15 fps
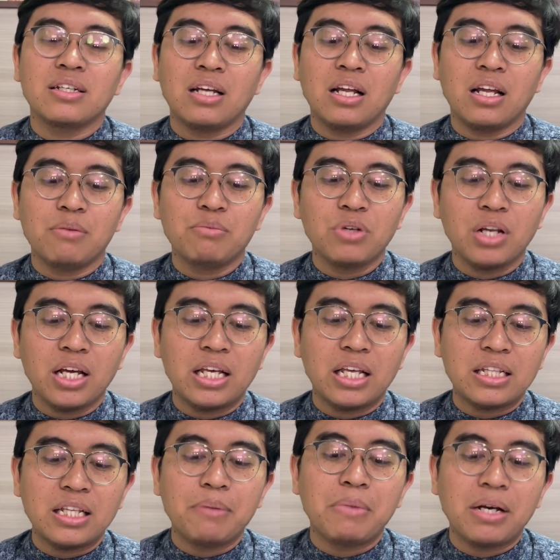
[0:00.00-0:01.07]
Alhamdulillah
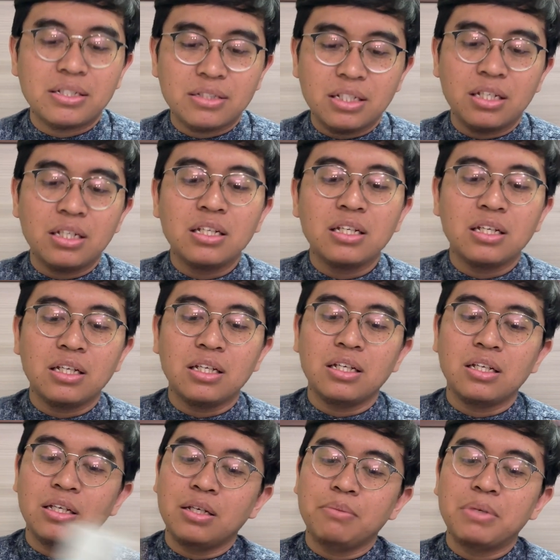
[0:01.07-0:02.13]
kita masih
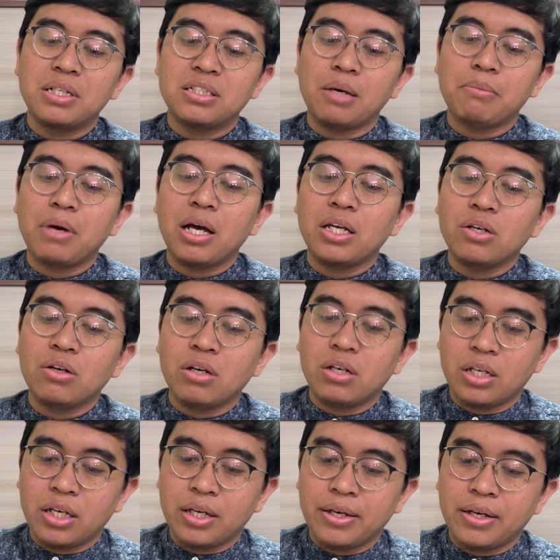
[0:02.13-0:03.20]
dibersamai
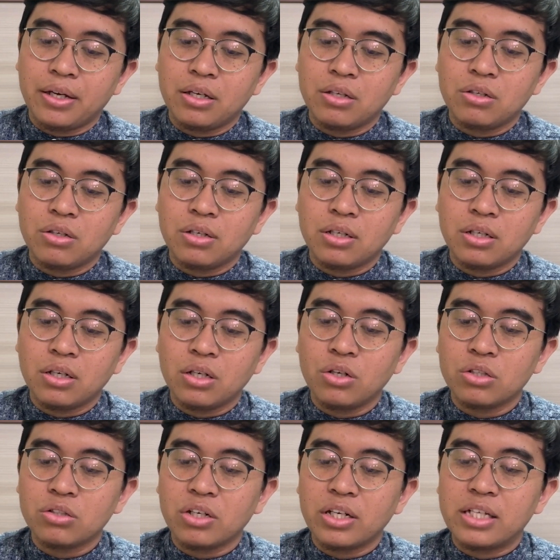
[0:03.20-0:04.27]
oleh uh, eh,
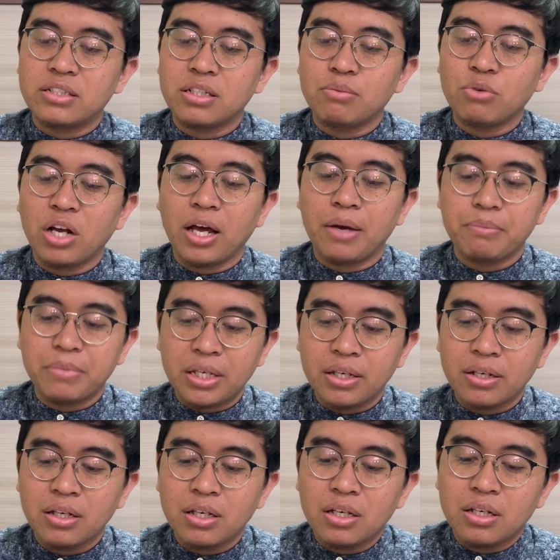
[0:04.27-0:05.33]
Dr. Yasir Burhami
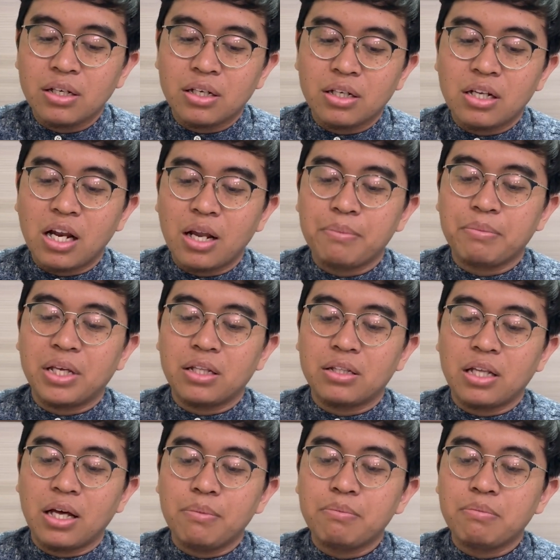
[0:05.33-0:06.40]
dalam
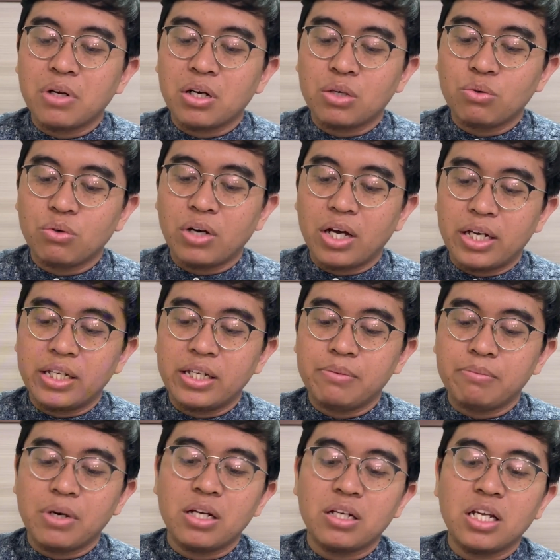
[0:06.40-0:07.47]
kitab Renungan
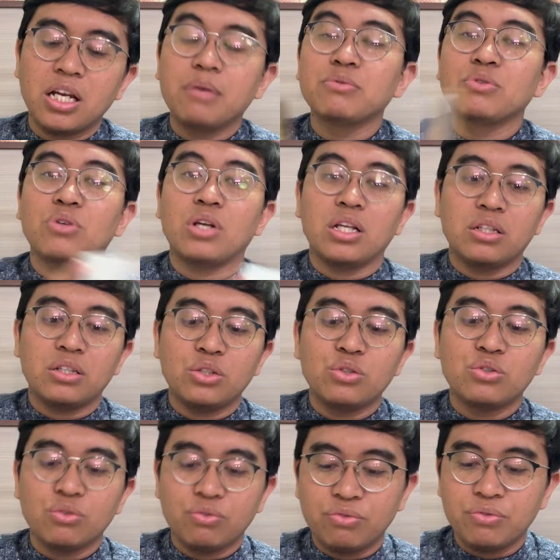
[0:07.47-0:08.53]
Iman dalam surat
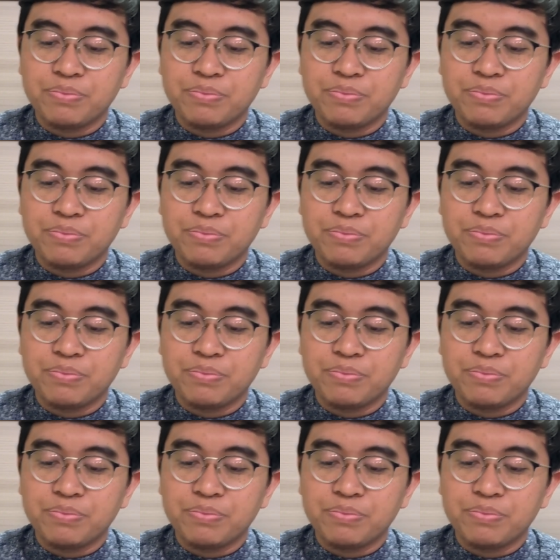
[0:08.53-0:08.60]
Yusuf.